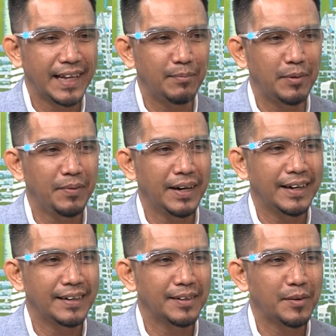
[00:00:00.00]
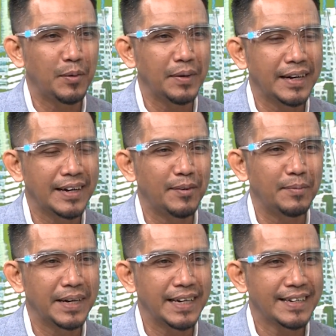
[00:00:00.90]
จารย์ถามผมว่าคนเรา
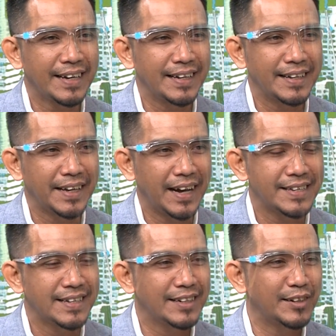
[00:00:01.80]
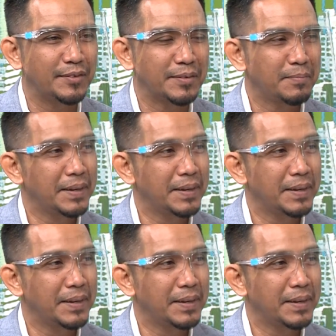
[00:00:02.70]
มันนิสัยในอาเซียนเราเนี่ย